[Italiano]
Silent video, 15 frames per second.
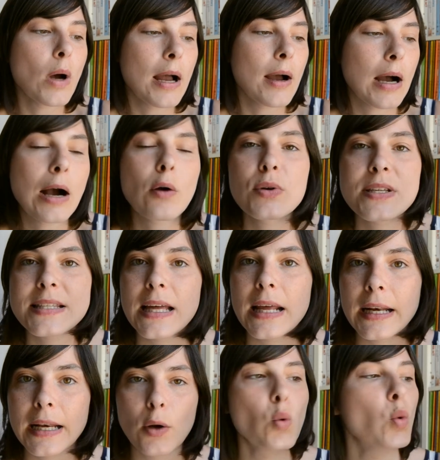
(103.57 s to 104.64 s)

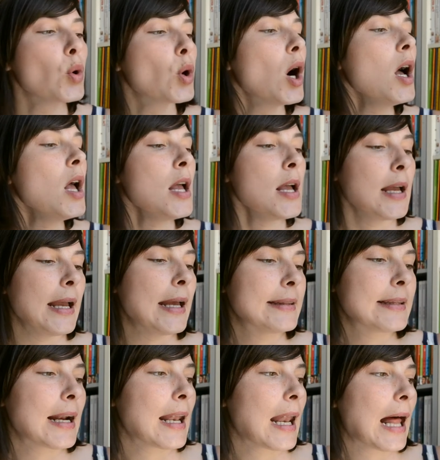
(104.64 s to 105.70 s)
acquistarne uno e
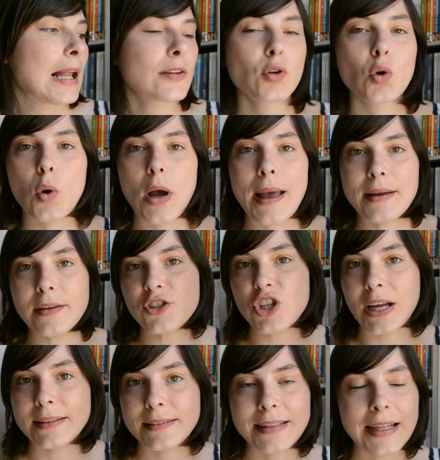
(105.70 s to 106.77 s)
tra l'altro è
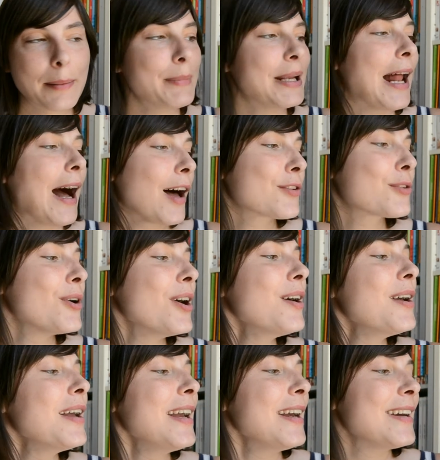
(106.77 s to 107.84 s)
già terminato
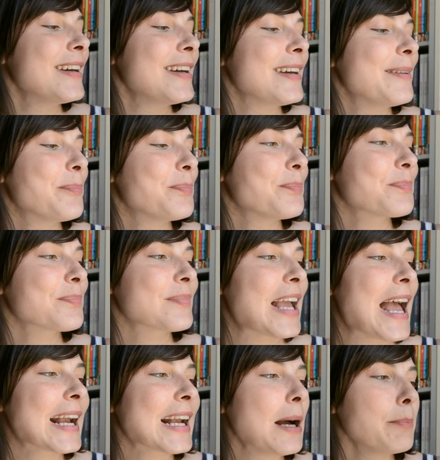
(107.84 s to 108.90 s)
ehm,
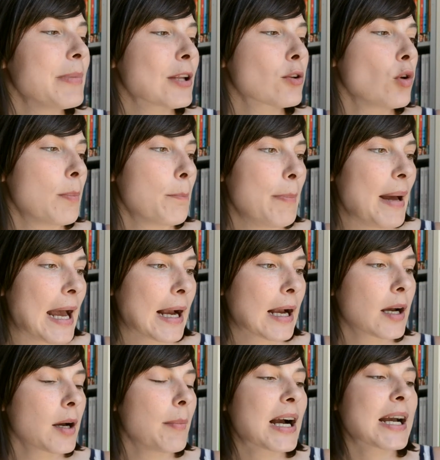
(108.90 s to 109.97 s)
è cambiato il
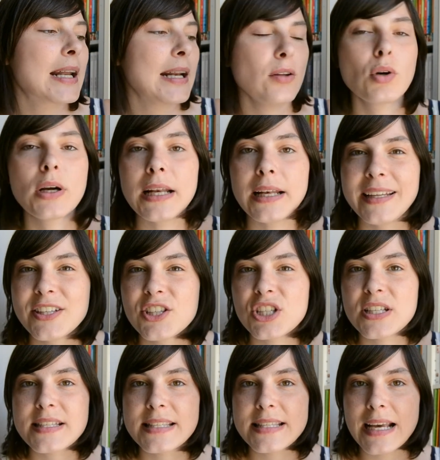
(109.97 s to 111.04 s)
pack ma credo che
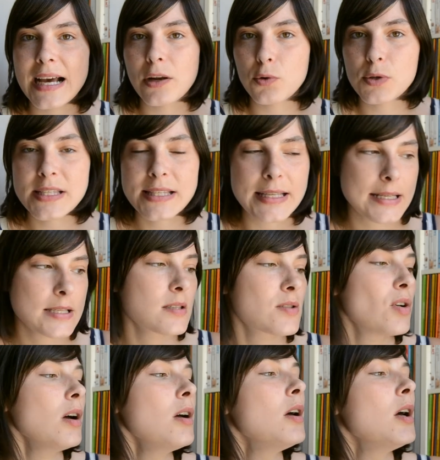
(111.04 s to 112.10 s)
l'inci sia lo
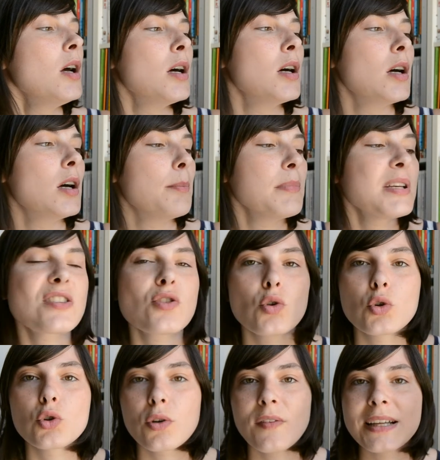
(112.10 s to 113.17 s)
stesso eh, mi
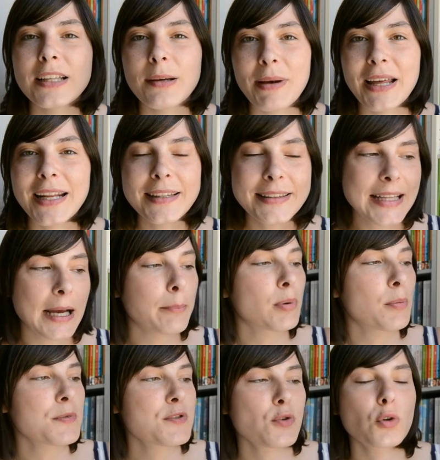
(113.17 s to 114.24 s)
sono trovata bene al
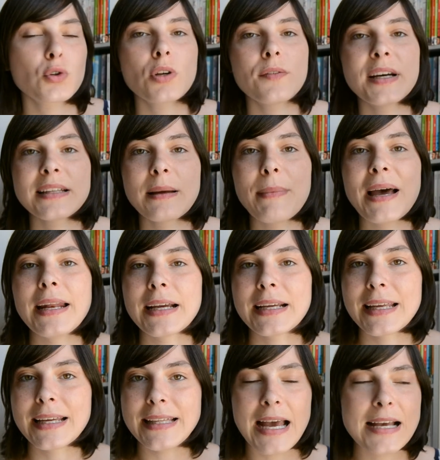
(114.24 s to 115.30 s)
tempo mi sono trovata bene
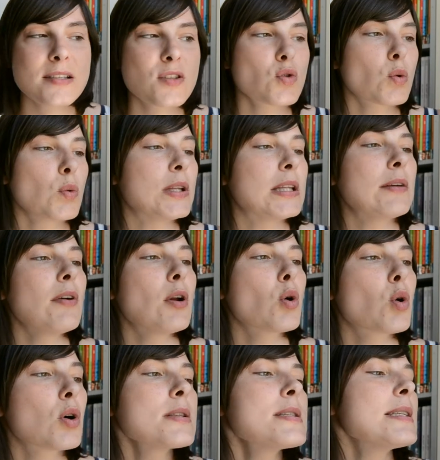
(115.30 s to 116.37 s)
anche adesso quindi ve lo
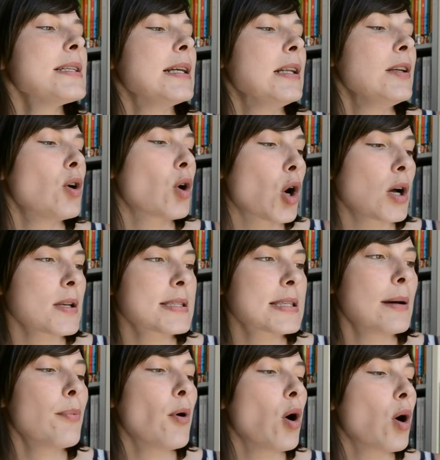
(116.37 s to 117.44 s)
consiglio
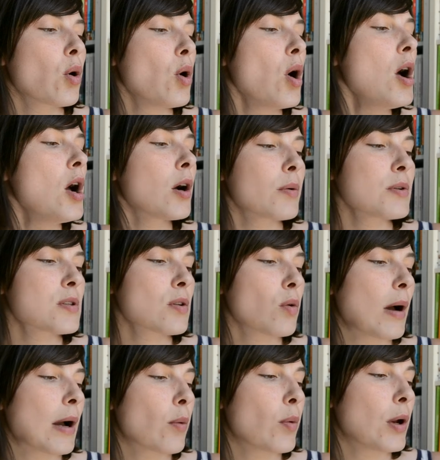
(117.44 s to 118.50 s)
costa poco questo
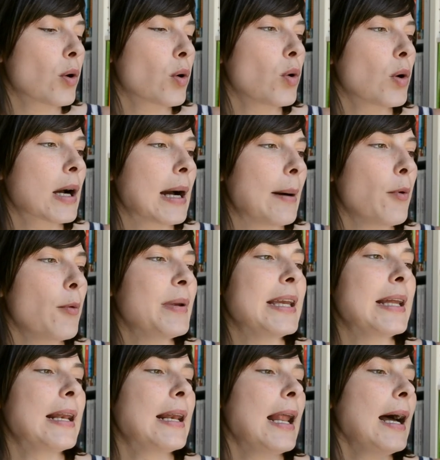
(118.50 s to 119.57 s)
qua è quello con
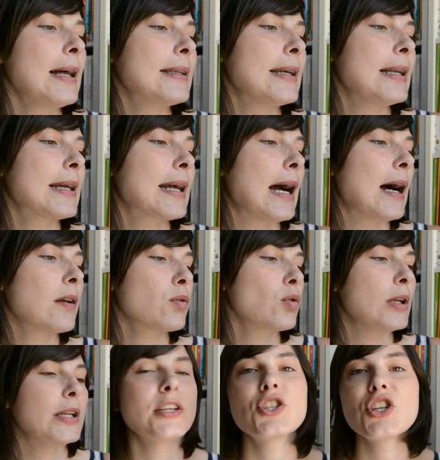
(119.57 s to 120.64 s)
camomilla delicato
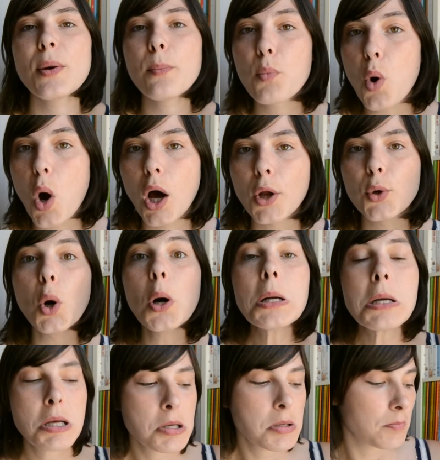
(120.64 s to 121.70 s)
l'inci è buono
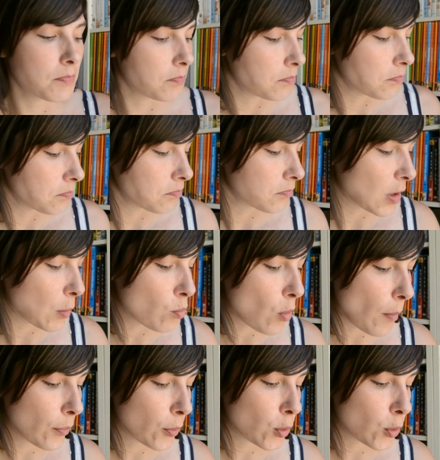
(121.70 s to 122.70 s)
mh, mm, un buon